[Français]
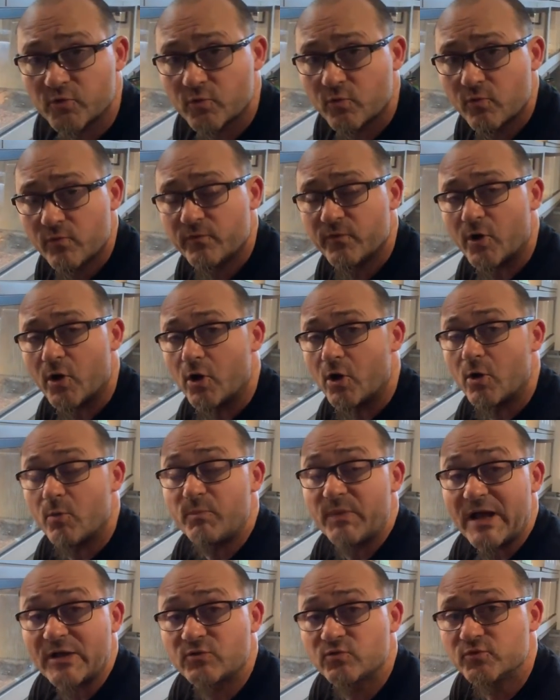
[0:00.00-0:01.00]
trouve euh,
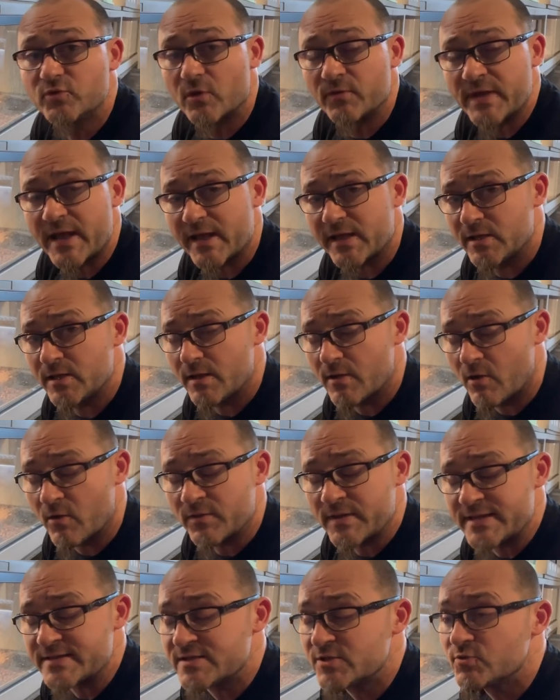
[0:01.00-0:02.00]
partout en
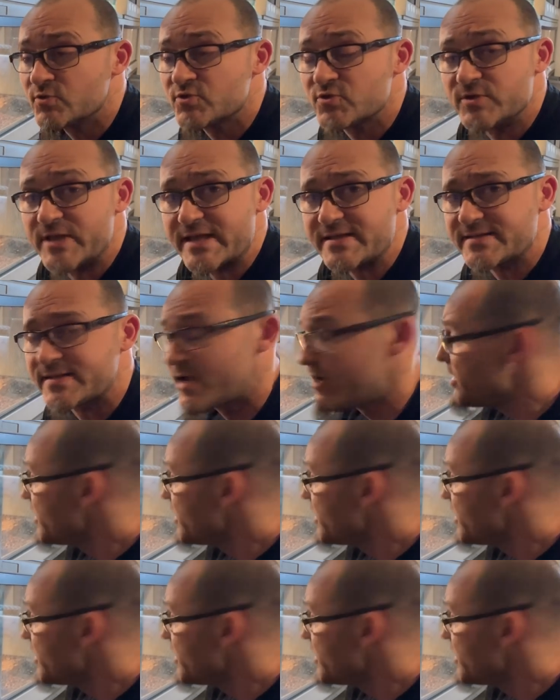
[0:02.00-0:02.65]
Asie du Sud-Est.